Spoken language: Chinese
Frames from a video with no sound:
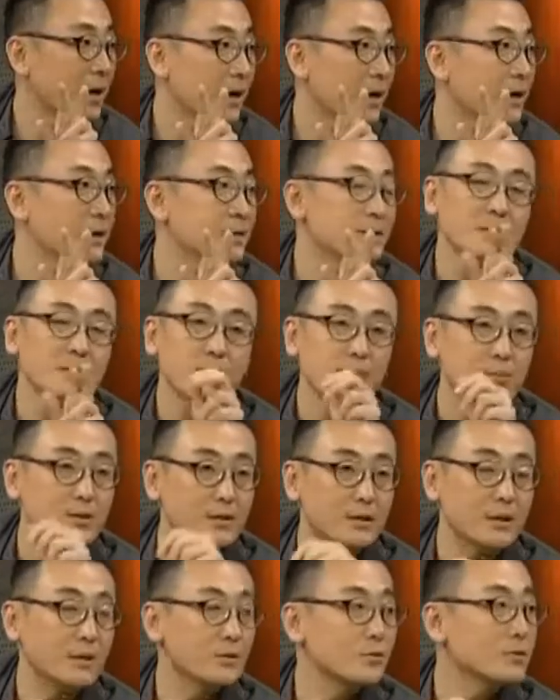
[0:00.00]
们俩还真那
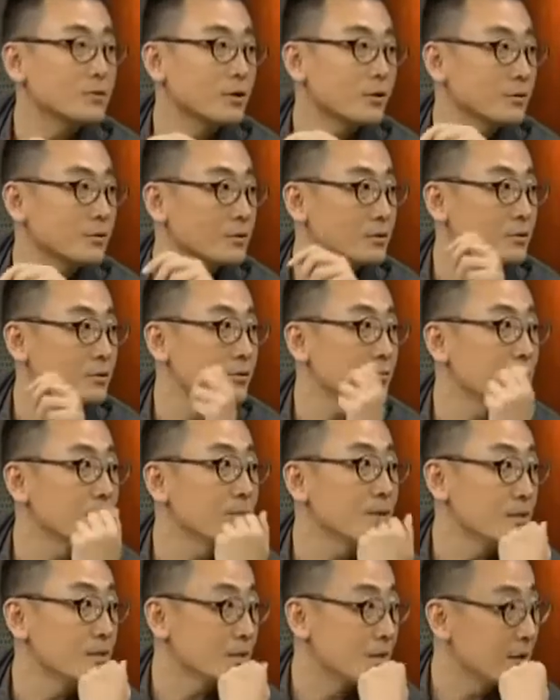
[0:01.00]
么甜如胶、似如
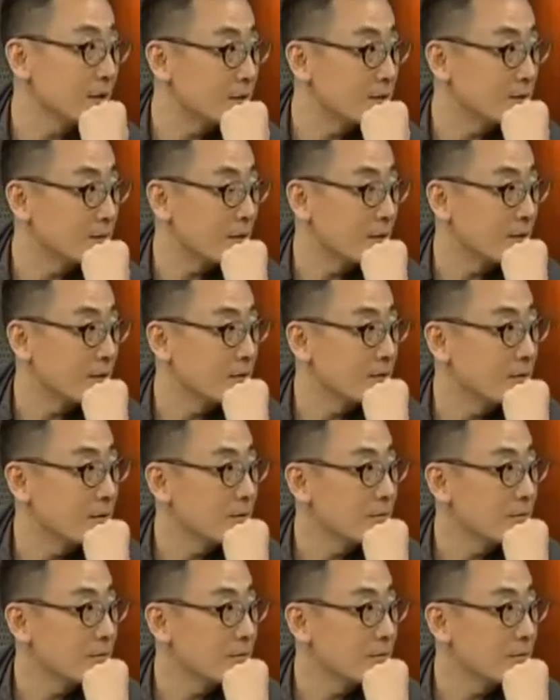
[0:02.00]
蜜之类的吗？